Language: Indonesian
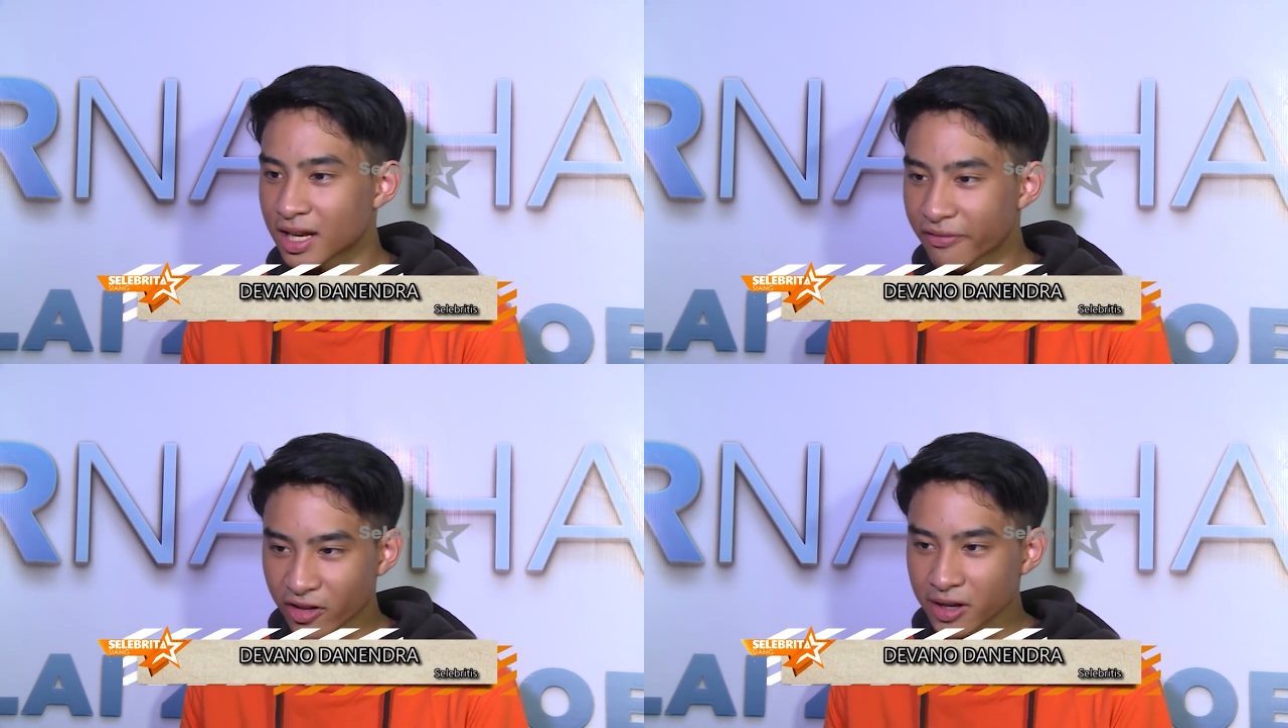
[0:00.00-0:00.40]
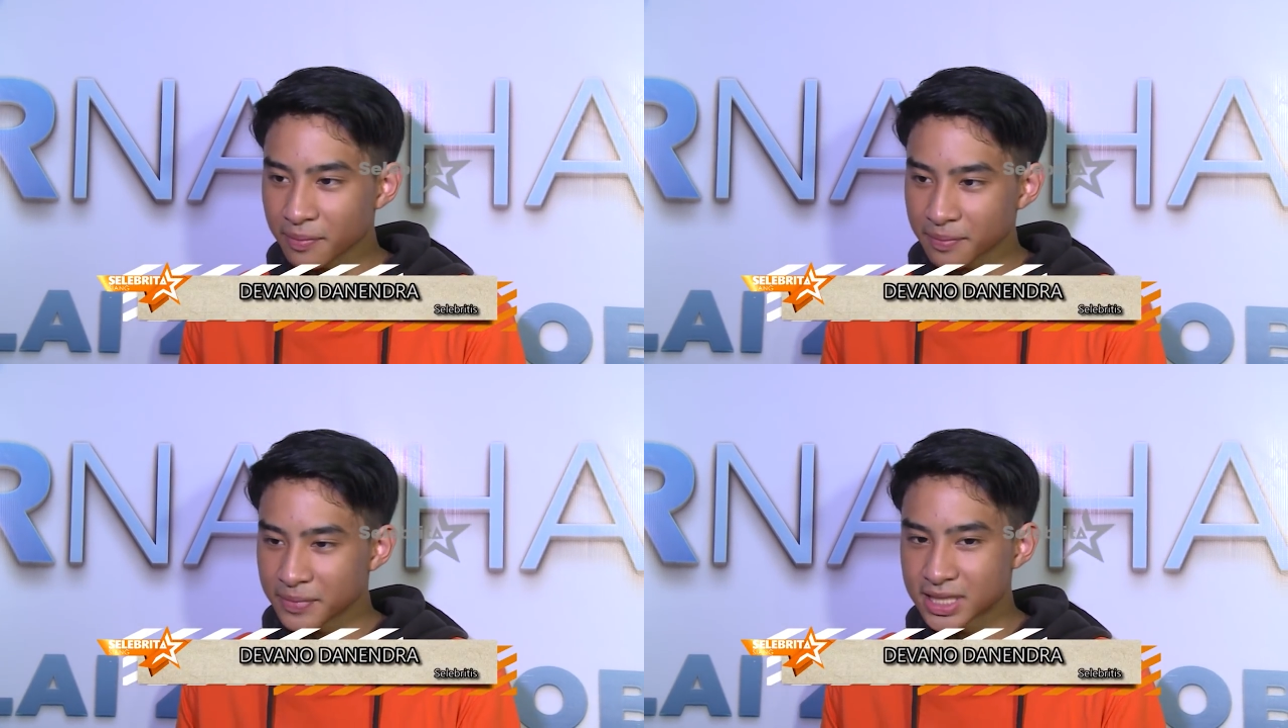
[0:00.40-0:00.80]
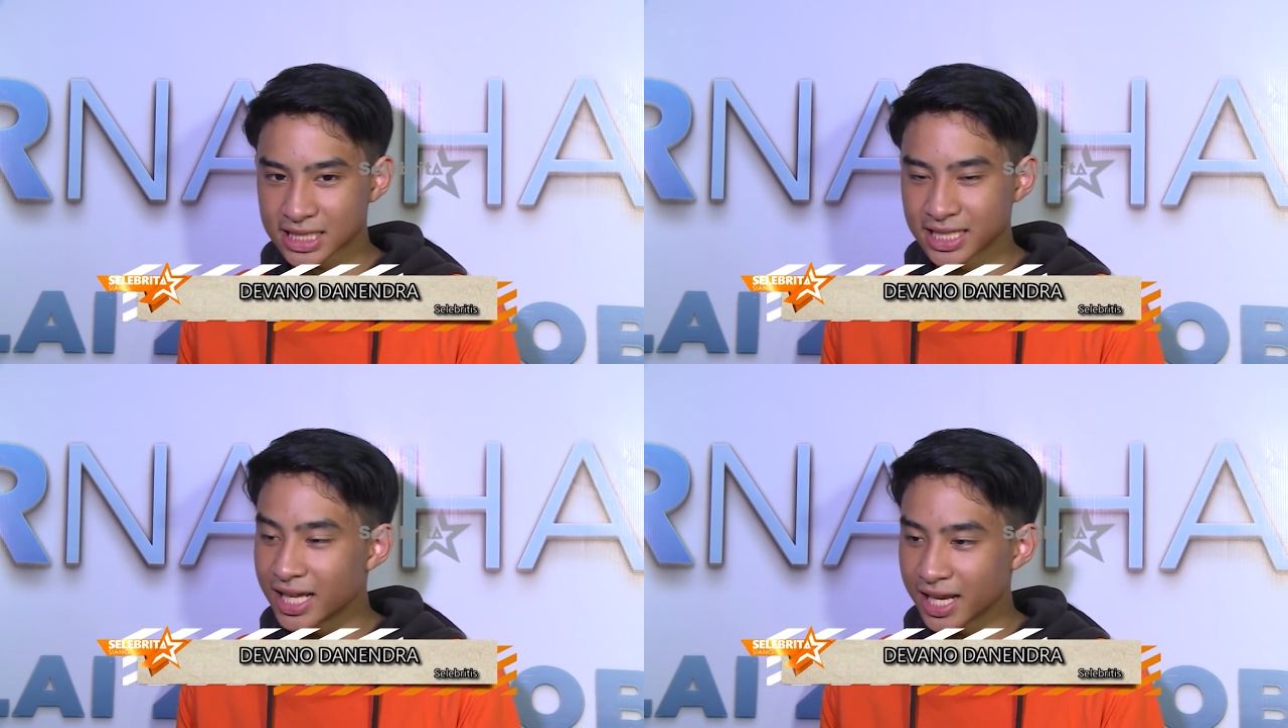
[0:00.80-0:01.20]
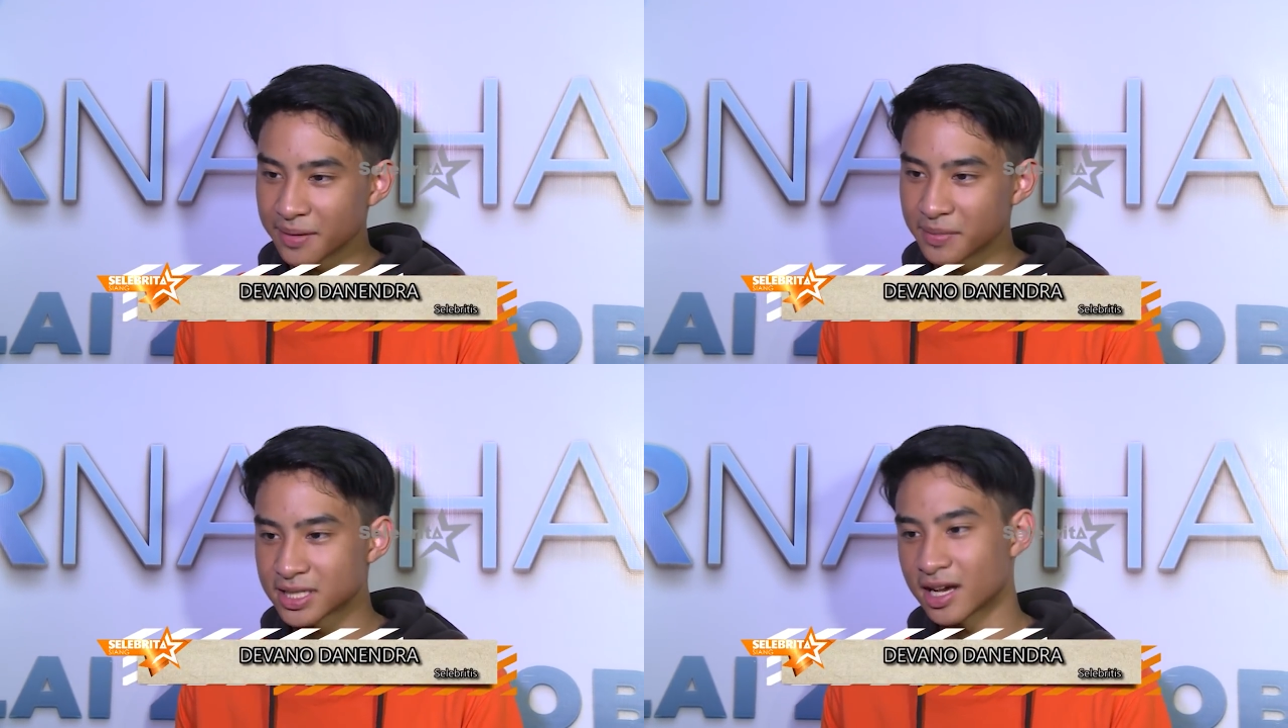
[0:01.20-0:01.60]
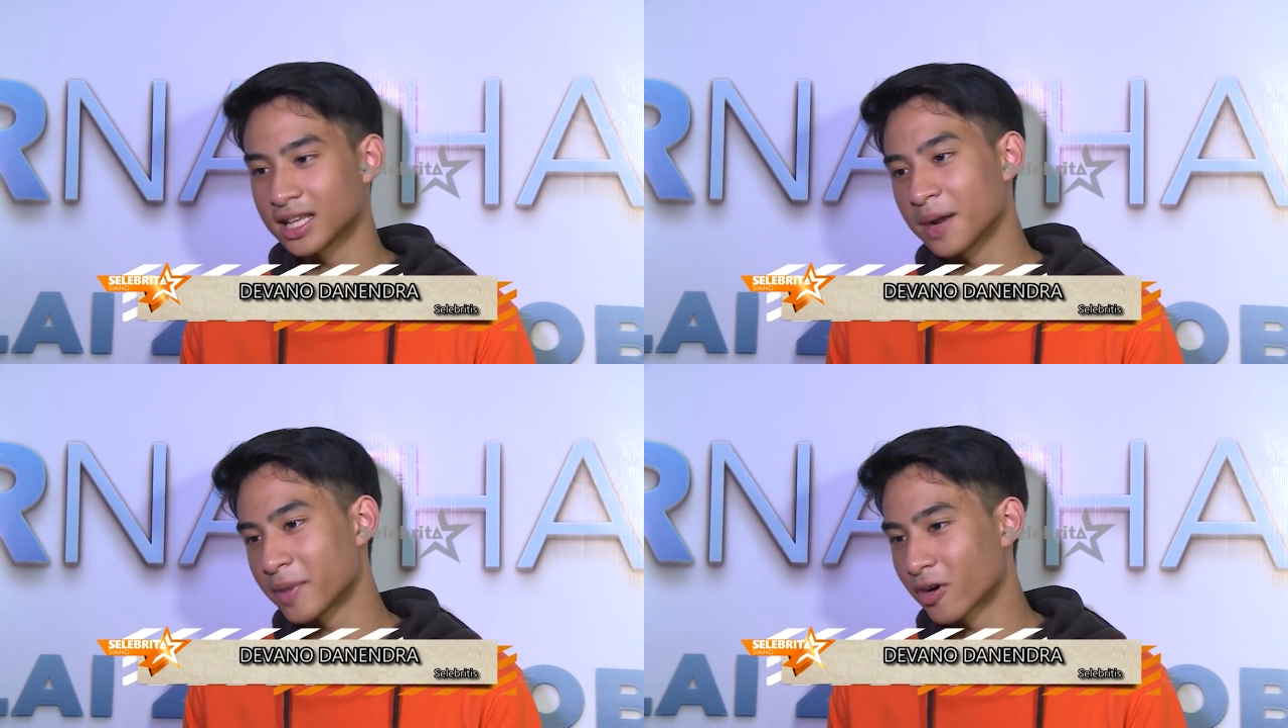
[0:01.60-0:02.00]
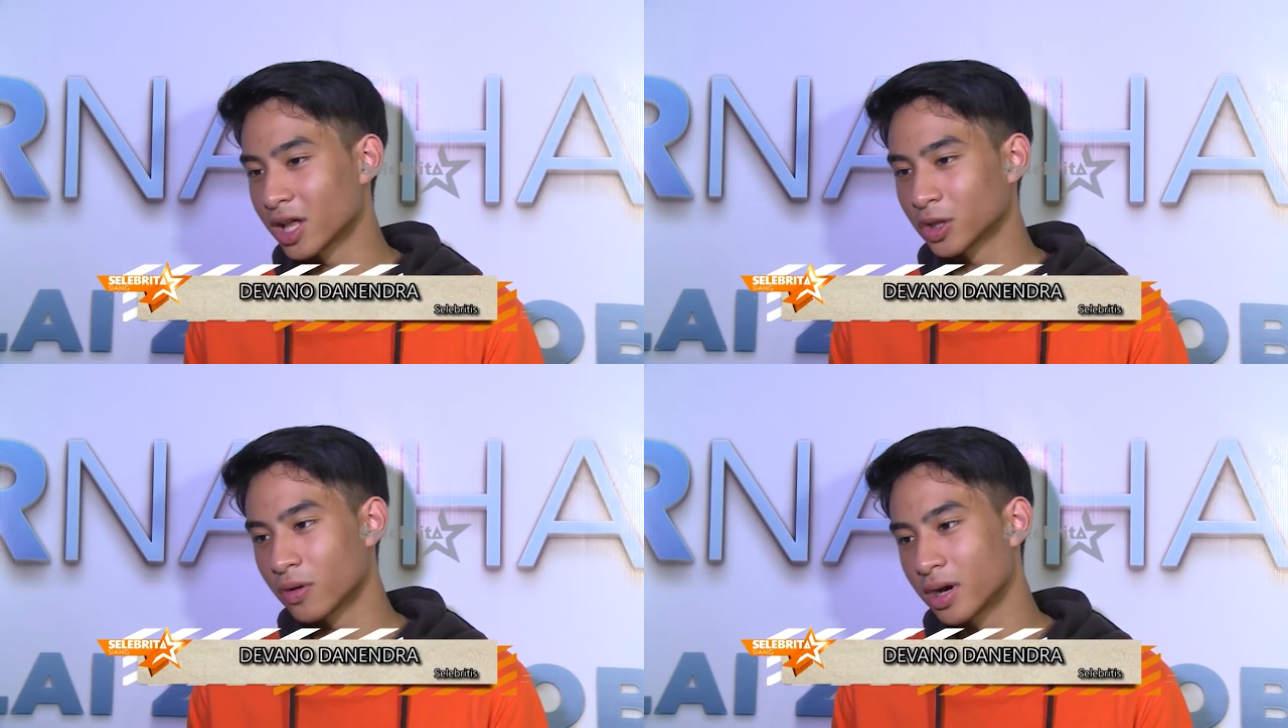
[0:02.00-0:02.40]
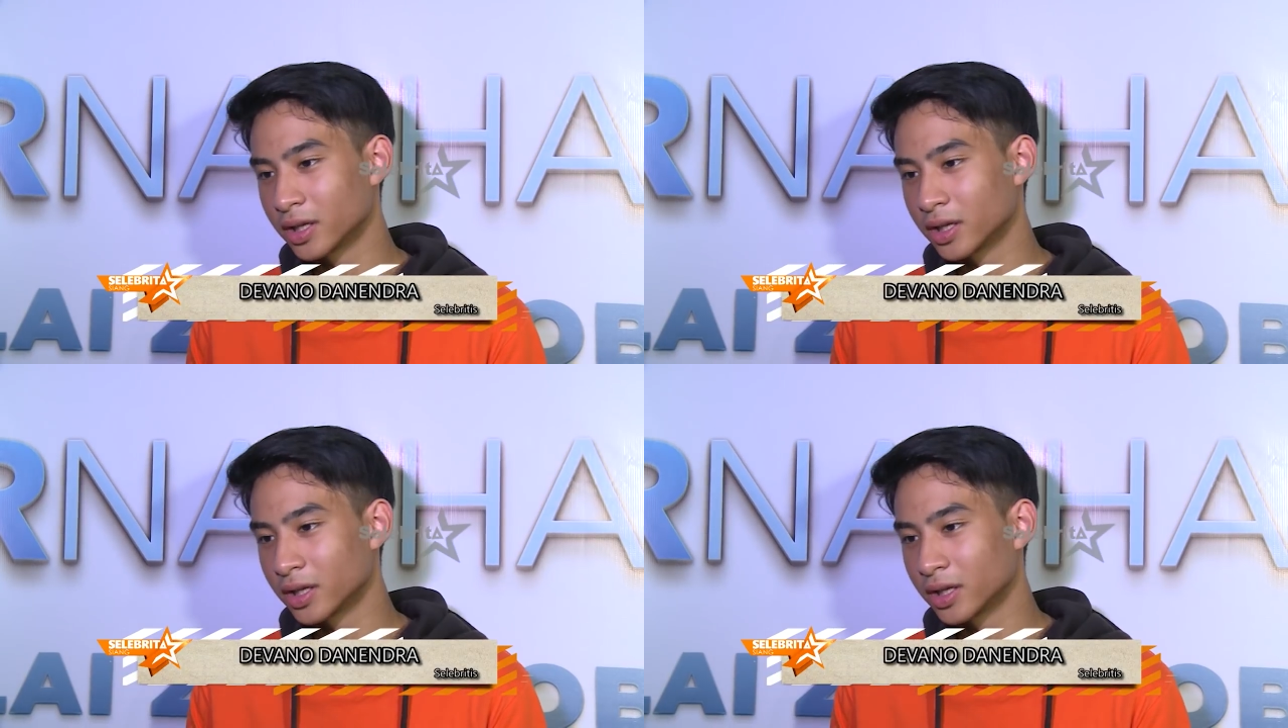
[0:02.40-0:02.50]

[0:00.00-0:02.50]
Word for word: Devana ini bisa sendiri, bisa tanpa orang tua